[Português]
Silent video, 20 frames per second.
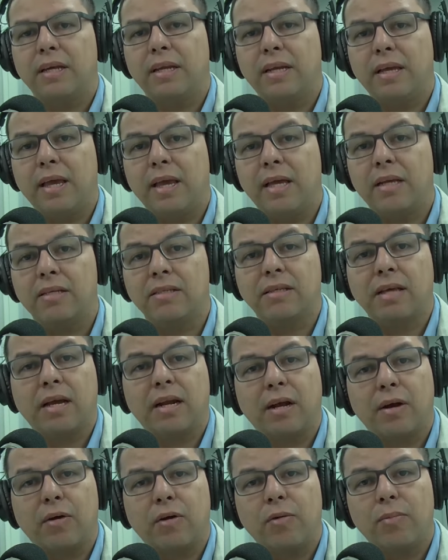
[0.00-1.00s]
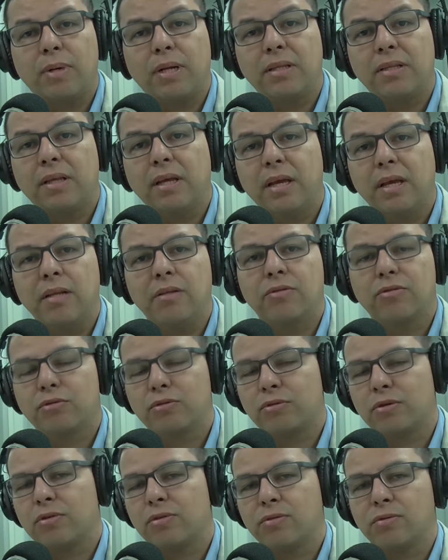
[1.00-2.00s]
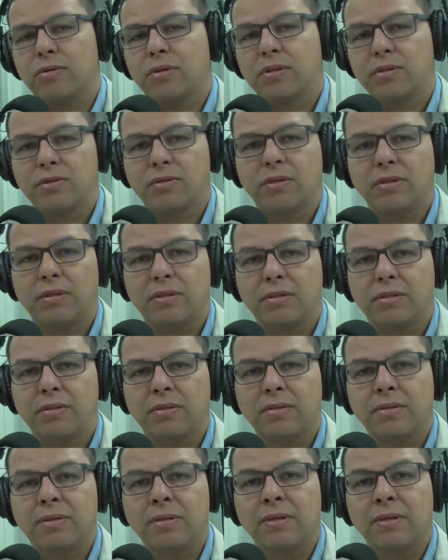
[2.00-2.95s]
Ele realizar a obra dele nos nossos corações.